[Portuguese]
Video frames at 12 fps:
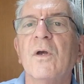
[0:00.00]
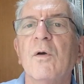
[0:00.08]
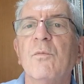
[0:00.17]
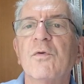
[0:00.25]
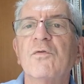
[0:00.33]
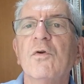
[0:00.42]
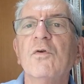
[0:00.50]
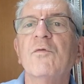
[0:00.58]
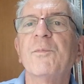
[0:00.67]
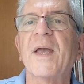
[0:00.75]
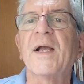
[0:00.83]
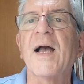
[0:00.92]
Pois todos
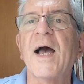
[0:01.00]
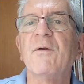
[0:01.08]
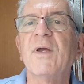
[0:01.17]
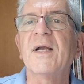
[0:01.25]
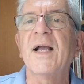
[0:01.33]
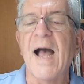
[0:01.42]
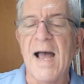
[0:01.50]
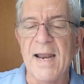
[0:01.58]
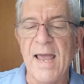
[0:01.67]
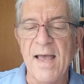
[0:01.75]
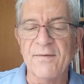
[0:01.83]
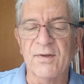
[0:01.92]
pecaram e
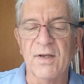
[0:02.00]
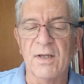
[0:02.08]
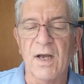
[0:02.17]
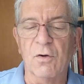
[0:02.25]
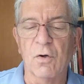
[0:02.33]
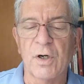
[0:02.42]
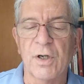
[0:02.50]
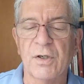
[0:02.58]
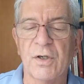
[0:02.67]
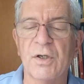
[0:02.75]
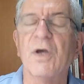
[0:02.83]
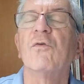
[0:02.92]
carecem da glória
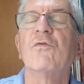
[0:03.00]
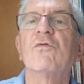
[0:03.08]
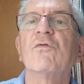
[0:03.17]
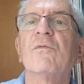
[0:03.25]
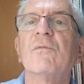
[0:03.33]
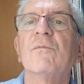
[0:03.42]
de Deus.